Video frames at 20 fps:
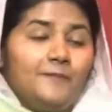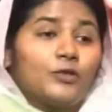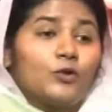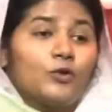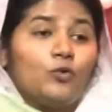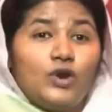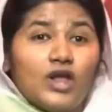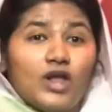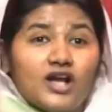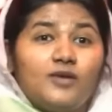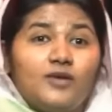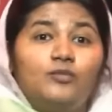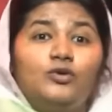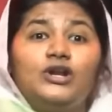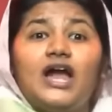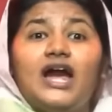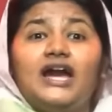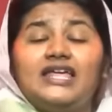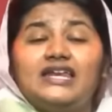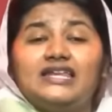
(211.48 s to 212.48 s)
உனக்கு
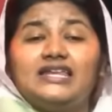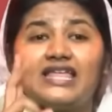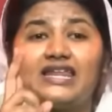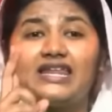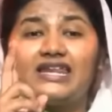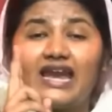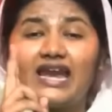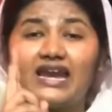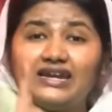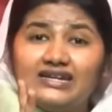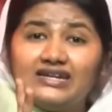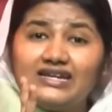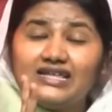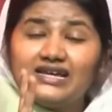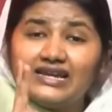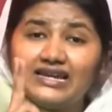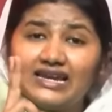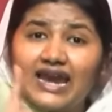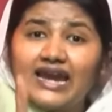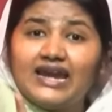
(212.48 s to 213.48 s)
முன்னாடி இருந்த ரெண்டு
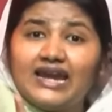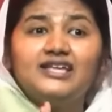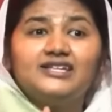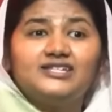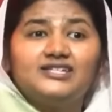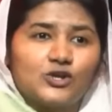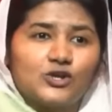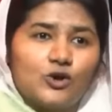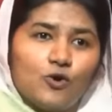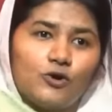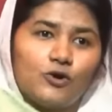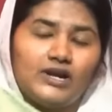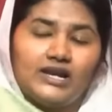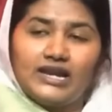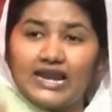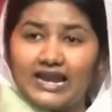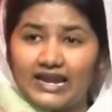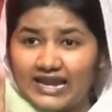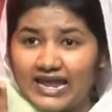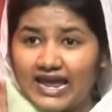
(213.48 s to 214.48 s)
லேடிஸ்க்கும்
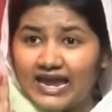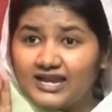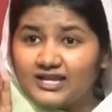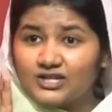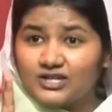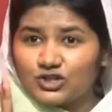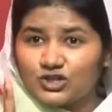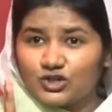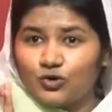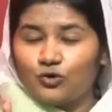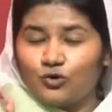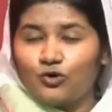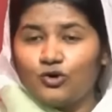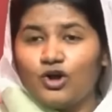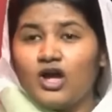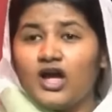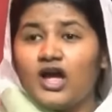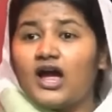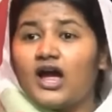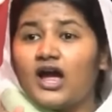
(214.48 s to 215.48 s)
லேடிஸையும்
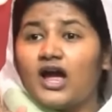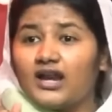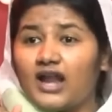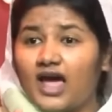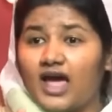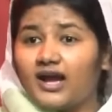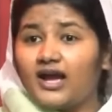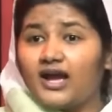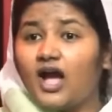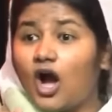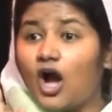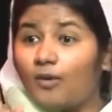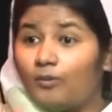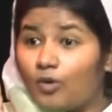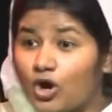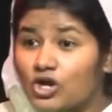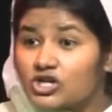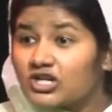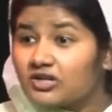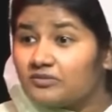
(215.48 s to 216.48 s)
நாங்கள்
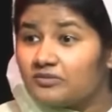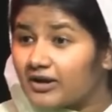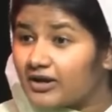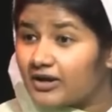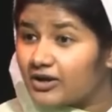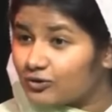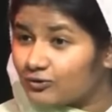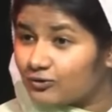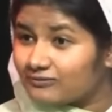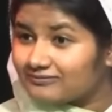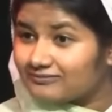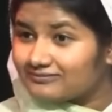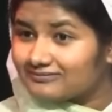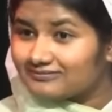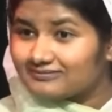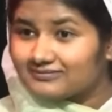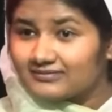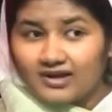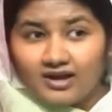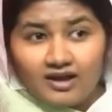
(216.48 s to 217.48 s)
அபார்ஷன் பண்ணிட்டோம்
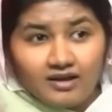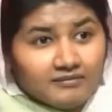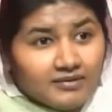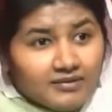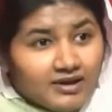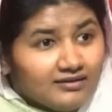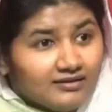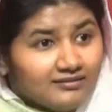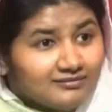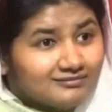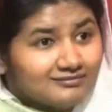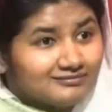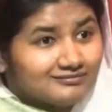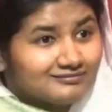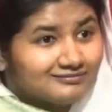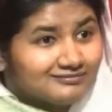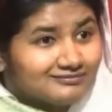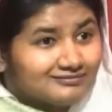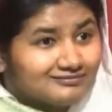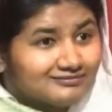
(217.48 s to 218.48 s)
ஆமேன்
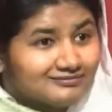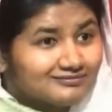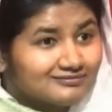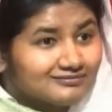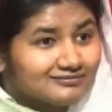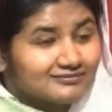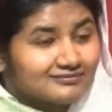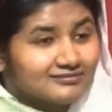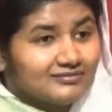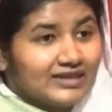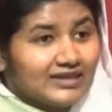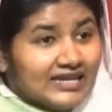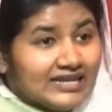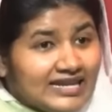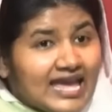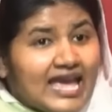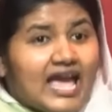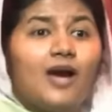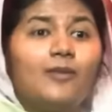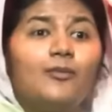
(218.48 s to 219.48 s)

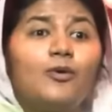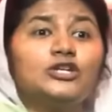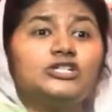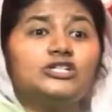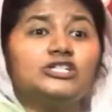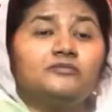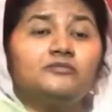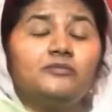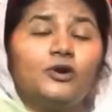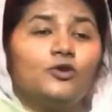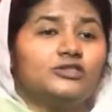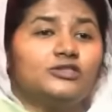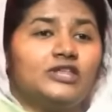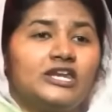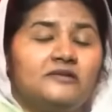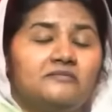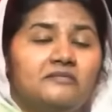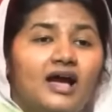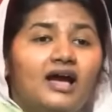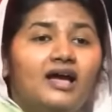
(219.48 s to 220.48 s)
ஏன் அபார்ஷன் பண்ணோம்
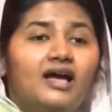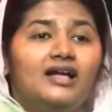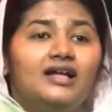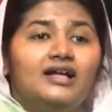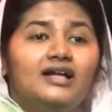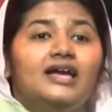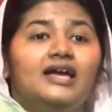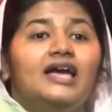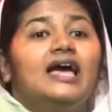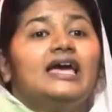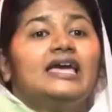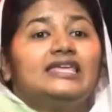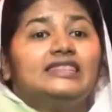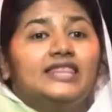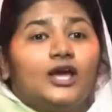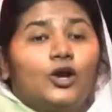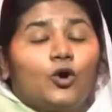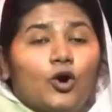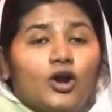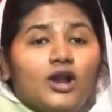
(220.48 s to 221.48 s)
தெரியுமா
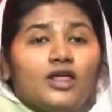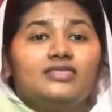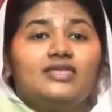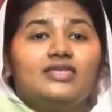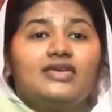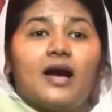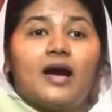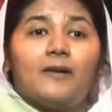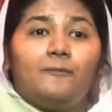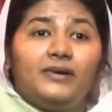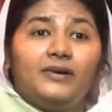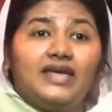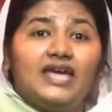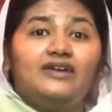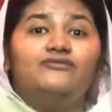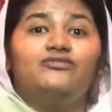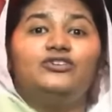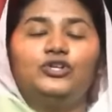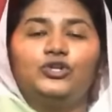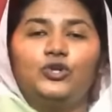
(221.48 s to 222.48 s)
இந்த குழந்தைய அப்படியே
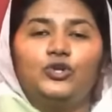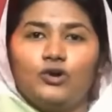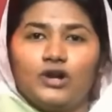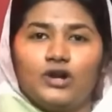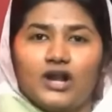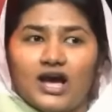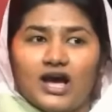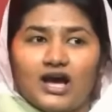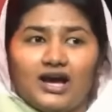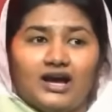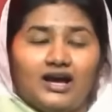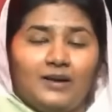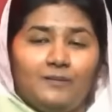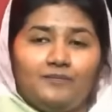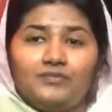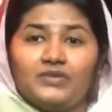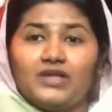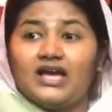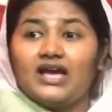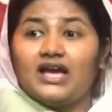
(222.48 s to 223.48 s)
விட்டோன்னா
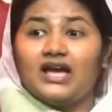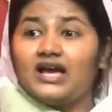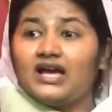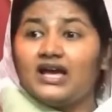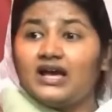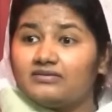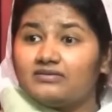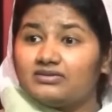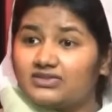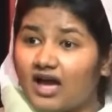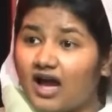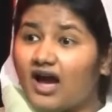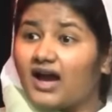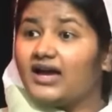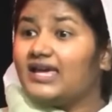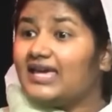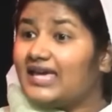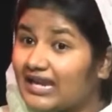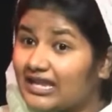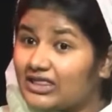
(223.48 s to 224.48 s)

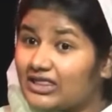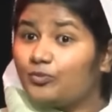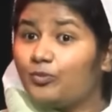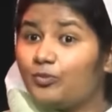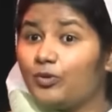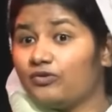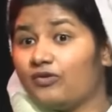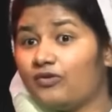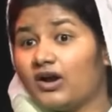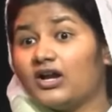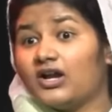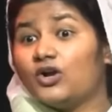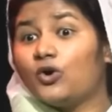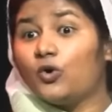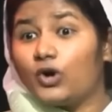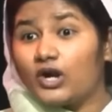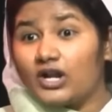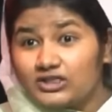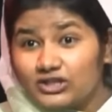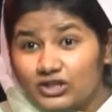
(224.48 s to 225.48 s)
தாய் இறந்து போயிடுவாங்க
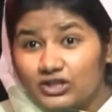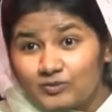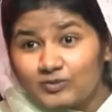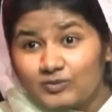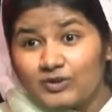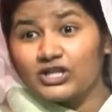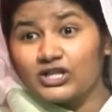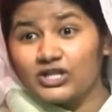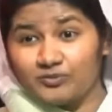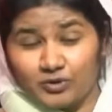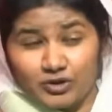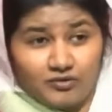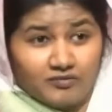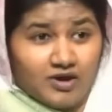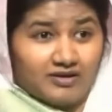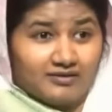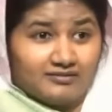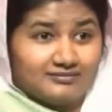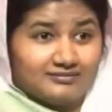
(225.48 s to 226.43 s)
குழந்தையும் இறந்து போயிடுவாங்க